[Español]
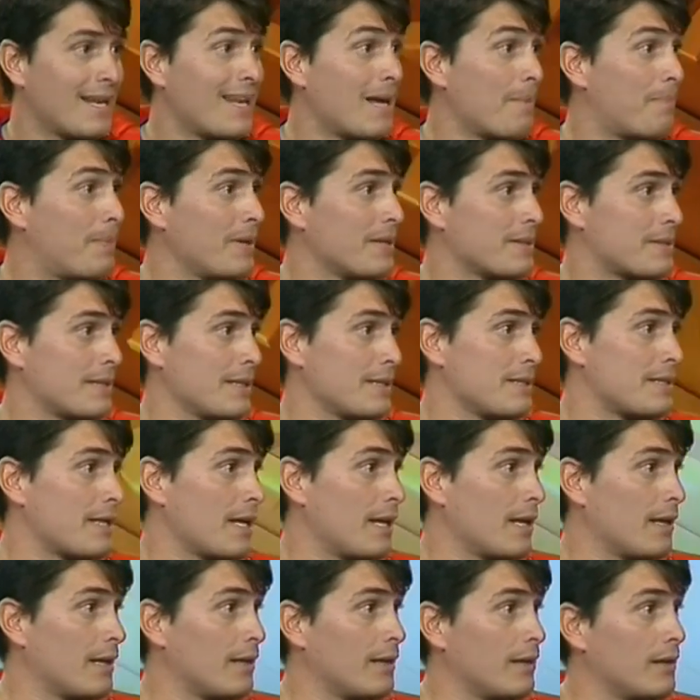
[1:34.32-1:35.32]
la
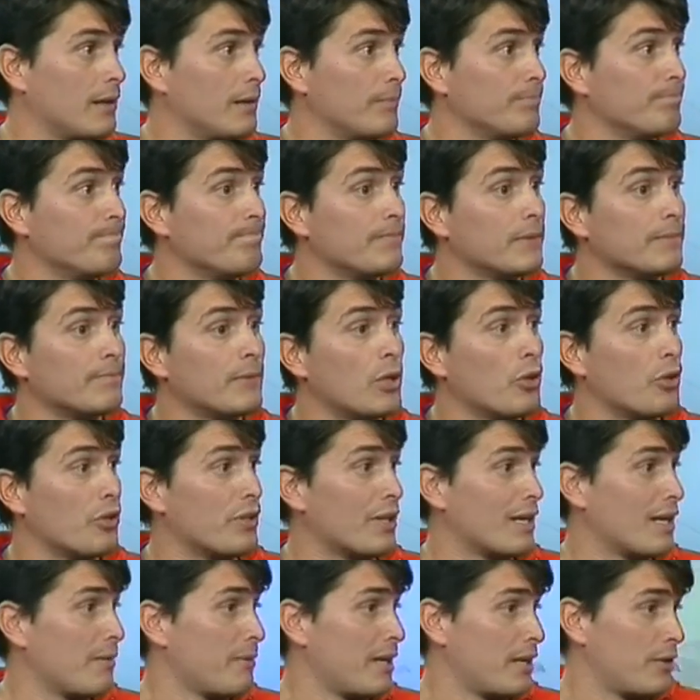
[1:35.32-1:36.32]
presencia en, los
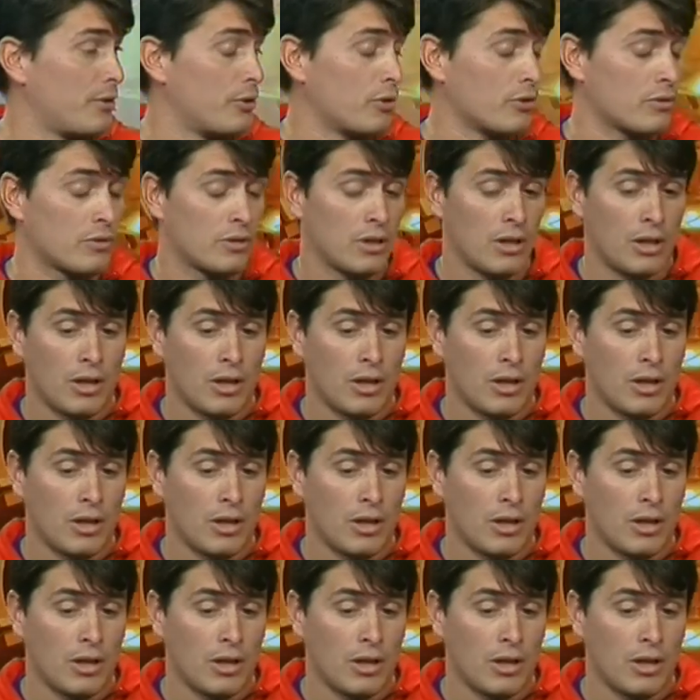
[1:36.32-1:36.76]
entrenamientos.